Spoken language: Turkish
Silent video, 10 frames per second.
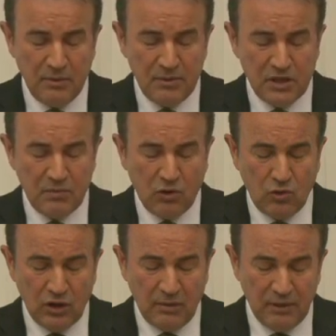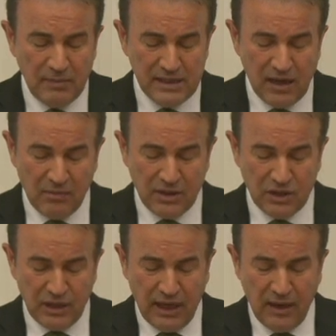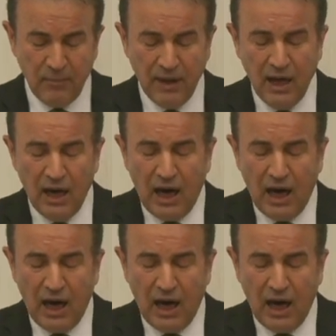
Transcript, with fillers: bir biçimde korunabilmesi amacıyla